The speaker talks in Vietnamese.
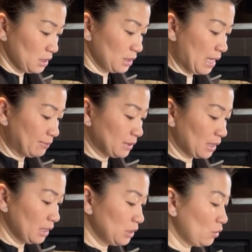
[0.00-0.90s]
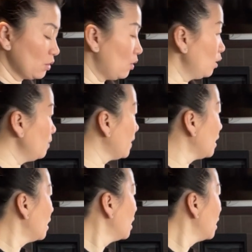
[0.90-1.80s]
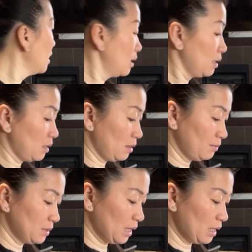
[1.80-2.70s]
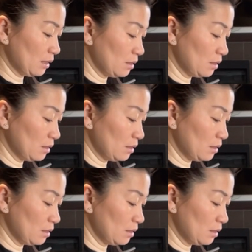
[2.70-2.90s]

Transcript: đạo sật đi trong khối bà sật đi